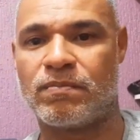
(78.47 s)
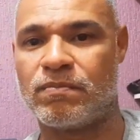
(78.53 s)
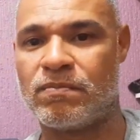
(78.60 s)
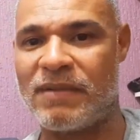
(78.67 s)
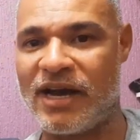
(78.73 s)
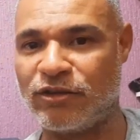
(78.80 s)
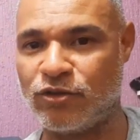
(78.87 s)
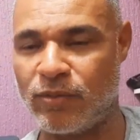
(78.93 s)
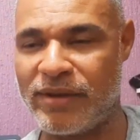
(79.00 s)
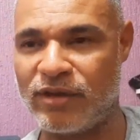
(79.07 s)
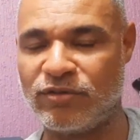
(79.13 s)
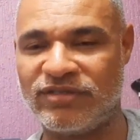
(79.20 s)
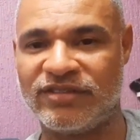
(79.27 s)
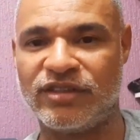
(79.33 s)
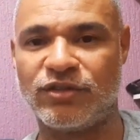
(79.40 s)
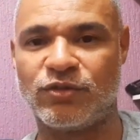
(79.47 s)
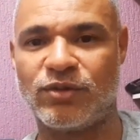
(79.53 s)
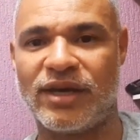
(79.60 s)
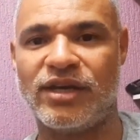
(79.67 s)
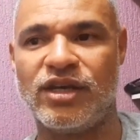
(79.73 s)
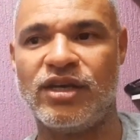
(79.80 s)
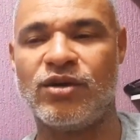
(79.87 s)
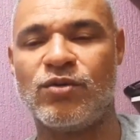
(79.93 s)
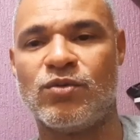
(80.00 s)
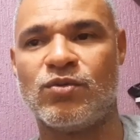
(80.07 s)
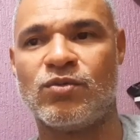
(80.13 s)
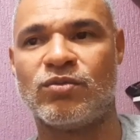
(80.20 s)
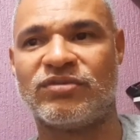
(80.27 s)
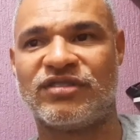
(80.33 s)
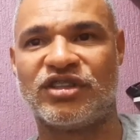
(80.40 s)
mais ou menos isso aí,
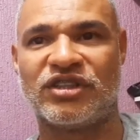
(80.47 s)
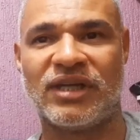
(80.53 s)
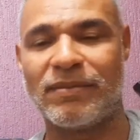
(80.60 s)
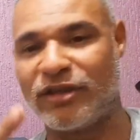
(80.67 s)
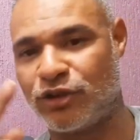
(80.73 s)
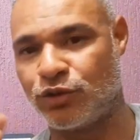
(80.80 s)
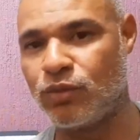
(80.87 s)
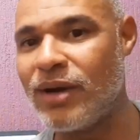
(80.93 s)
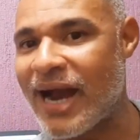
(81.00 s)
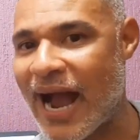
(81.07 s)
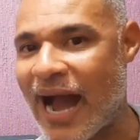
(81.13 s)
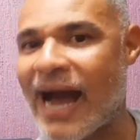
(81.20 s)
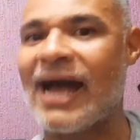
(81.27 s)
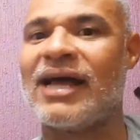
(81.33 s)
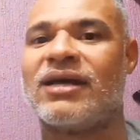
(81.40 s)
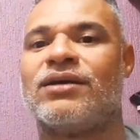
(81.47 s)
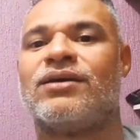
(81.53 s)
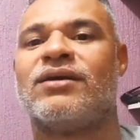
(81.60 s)
um sistema de 1K